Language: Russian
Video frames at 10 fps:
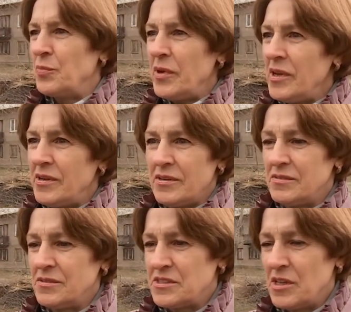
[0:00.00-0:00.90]
Пыль
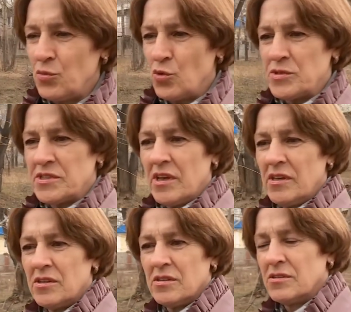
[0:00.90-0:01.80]
столбом
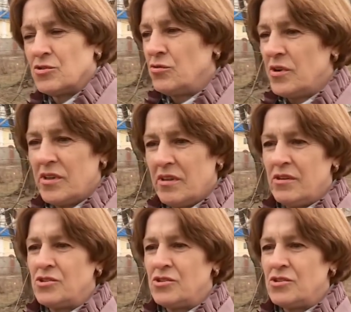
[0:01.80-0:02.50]
стоит с утра до